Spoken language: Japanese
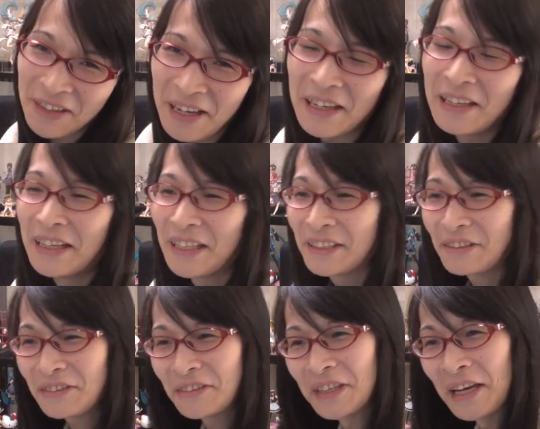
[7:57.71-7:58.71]
は
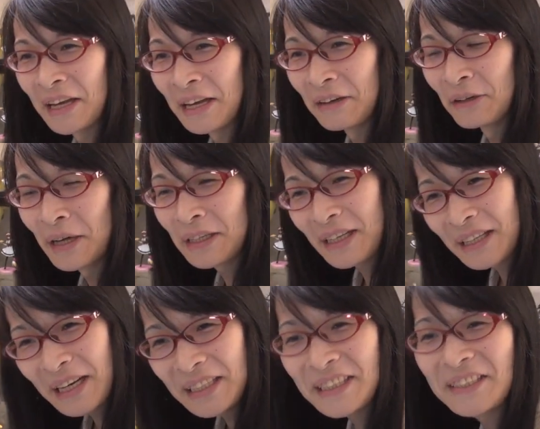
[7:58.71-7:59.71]
ちょっとね
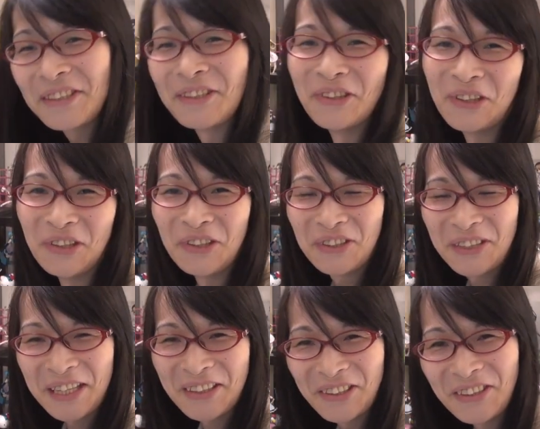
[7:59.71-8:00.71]
新しくそこの
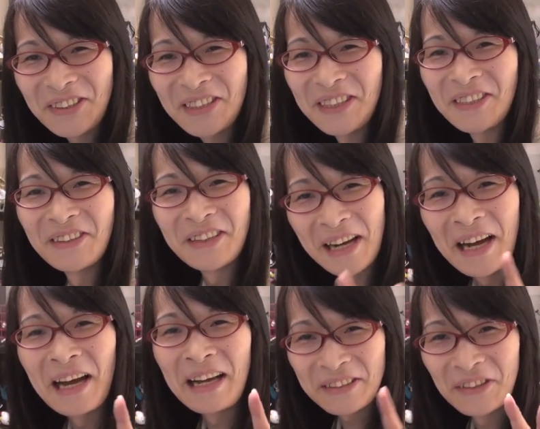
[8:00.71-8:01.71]
テクノロジーというか